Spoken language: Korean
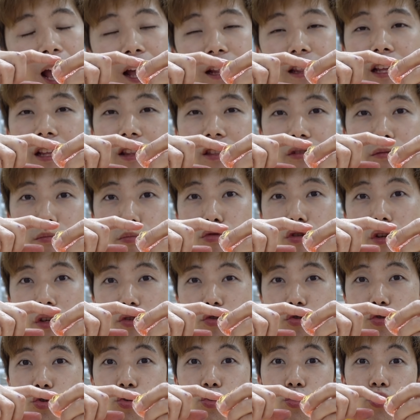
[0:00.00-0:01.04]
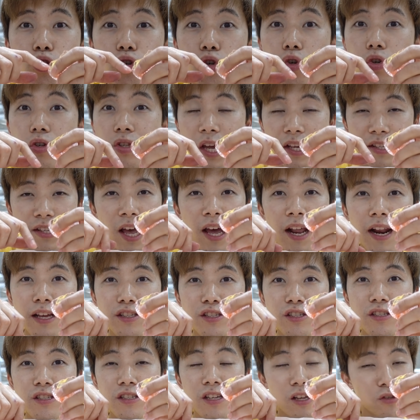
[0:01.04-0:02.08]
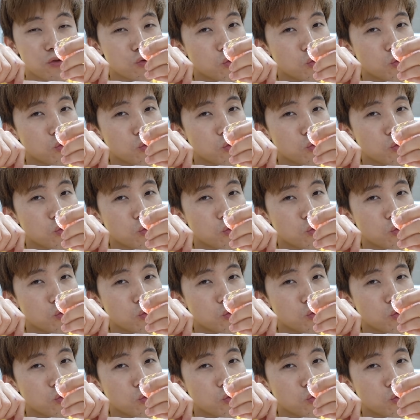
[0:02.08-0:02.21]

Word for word: 안에 있는 물이 줄줄 다 사라지는 게